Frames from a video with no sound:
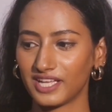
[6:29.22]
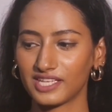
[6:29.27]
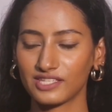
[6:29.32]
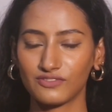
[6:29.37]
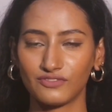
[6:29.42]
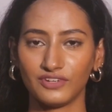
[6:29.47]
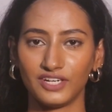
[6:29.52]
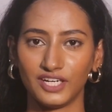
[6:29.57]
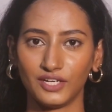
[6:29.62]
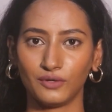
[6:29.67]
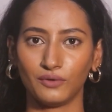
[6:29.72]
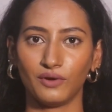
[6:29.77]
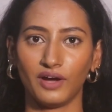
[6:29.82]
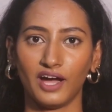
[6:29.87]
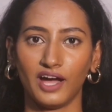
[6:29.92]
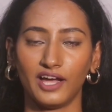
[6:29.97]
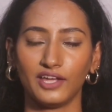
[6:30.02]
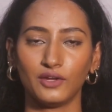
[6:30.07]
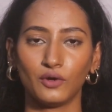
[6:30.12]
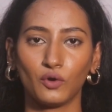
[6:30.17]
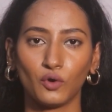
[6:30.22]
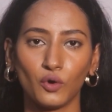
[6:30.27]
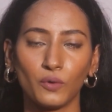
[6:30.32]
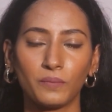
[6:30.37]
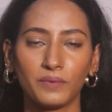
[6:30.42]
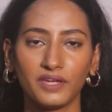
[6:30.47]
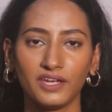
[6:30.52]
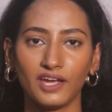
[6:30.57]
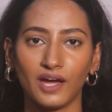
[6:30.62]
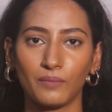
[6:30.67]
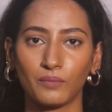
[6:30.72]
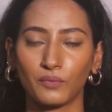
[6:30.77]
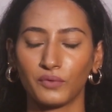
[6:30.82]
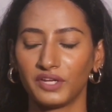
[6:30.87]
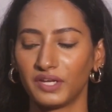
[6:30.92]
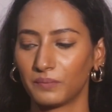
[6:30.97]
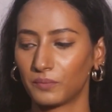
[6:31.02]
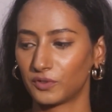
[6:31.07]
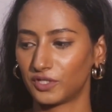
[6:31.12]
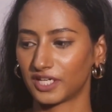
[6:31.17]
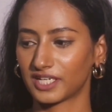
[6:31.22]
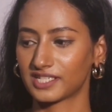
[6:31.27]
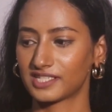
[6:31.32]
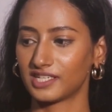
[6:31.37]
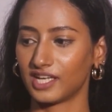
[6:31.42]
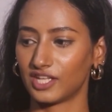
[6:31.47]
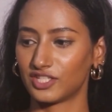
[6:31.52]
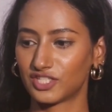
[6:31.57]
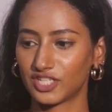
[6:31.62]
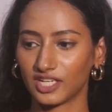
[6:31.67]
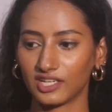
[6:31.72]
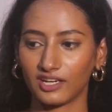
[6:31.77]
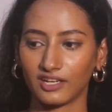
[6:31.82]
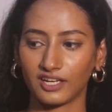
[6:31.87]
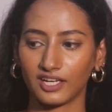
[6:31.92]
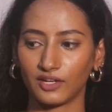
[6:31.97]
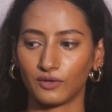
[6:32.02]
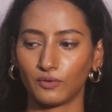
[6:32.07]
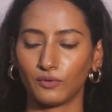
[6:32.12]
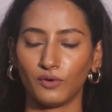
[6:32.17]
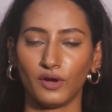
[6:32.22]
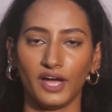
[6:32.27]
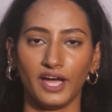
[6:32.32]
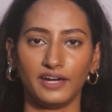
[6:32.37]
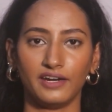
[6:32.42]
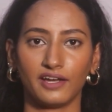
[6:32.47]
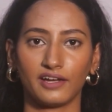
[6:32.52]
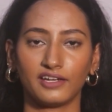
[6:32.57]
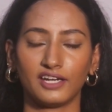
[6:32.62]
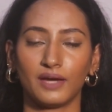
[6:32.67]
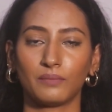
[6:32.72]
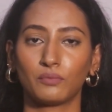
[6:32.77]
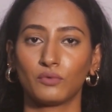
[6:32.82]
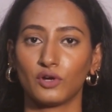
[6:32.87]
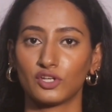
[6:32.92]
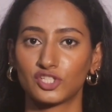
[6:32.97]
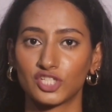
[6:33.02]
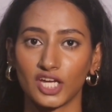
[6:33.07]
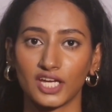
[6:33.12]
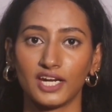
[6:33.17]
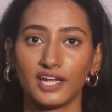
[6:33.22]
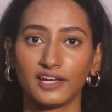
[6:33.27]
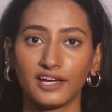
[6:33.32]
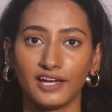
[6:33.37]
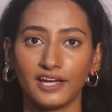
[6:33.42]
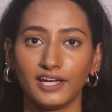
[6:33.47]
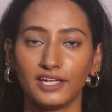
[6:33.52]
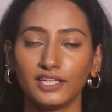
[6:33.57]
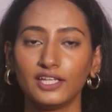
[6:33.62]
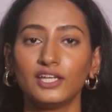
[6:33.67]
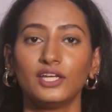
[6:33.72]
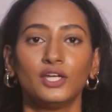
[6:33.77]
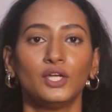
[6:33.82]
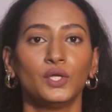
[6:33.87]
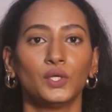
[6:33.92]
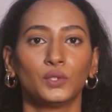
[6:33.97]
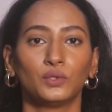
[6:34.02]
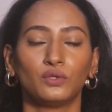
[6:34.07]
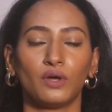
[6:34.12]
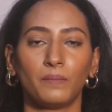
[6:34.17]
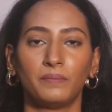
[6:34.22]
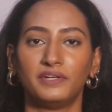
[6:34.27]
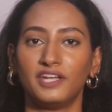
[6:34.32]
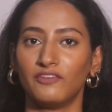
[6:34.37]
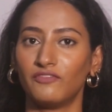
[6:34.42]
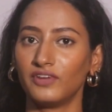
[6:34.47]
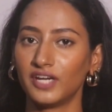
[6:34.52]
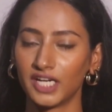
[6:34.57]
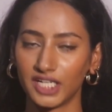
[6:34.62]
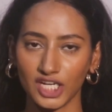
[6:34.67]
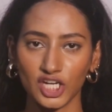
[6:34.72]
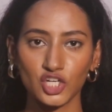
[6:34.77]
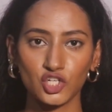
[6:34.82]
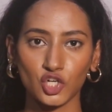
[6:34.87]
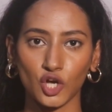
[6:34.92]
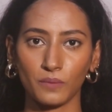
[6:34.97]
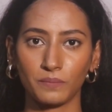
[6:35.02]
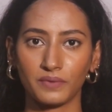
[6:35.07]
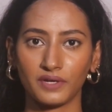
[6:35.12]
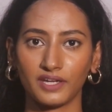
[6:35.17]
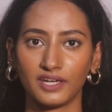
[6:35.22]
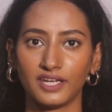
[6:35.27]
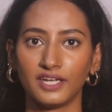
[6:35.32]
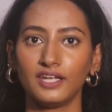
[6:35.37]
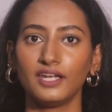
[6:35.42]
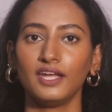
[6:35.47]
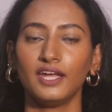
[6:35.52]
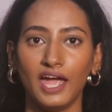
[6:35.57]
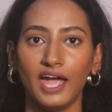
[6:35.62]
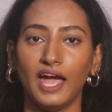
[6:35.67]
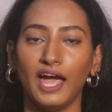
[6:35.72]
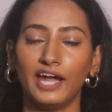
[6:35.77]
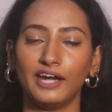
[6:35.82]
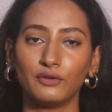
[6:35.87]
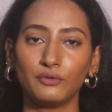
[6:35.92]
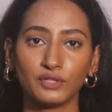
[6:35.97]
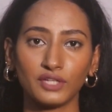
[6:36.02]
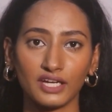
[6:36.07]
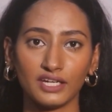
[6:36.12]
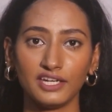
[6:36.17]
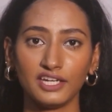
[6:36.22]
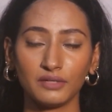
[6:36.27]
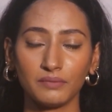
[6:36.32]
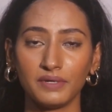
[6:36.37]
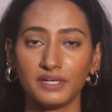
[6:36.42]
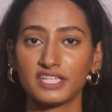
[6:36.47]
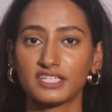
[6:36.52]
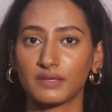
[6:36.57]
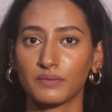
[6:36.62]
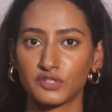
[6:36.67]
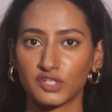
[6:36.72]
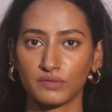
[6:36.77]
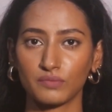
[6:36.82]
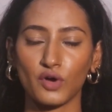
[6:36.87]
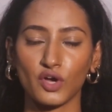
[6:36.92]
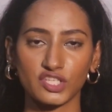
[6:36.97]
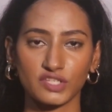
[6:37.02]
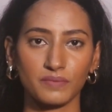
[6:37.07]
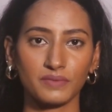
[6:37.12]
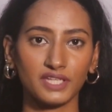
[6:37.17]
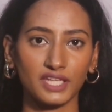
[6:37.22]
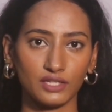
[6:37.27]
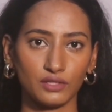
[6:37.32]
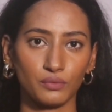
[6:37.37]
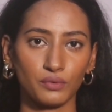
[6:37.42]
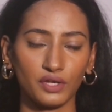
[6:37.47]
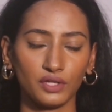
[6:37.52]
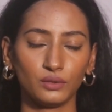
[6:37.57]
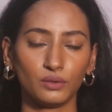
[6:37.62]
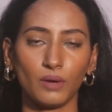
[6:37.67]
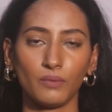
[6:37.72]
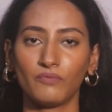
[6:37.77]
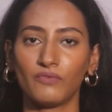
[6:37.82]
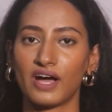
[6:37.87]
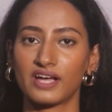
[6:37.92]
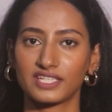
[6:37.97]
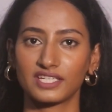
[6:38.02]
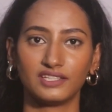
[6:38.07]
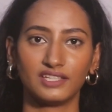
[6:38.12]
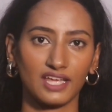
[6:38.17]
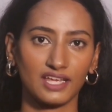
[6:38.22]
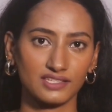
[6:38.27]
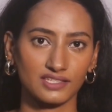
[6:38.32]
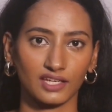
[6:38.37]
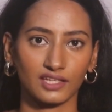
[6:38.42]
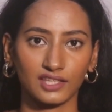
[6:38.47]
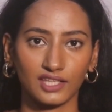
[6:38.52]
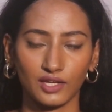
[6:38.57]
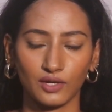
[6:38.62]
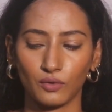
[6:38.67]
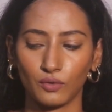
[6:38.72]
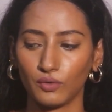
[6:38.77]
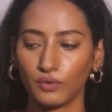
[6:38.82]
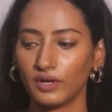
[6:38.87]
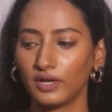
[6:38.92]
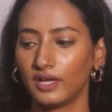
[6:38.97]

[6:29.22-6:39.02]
दिस वीडियो आई होप कि आपको ये प्रोडक्ट्स अच्छे लगे हो एंड अगर आपको अच्छा लगा है तो आप डेफिनेटली शॉप करें एंड उनका लिंक मैं डिस्क्रिप्शन बॉक्स में दे दूंगी तो आप वहाँ से देख सकते हो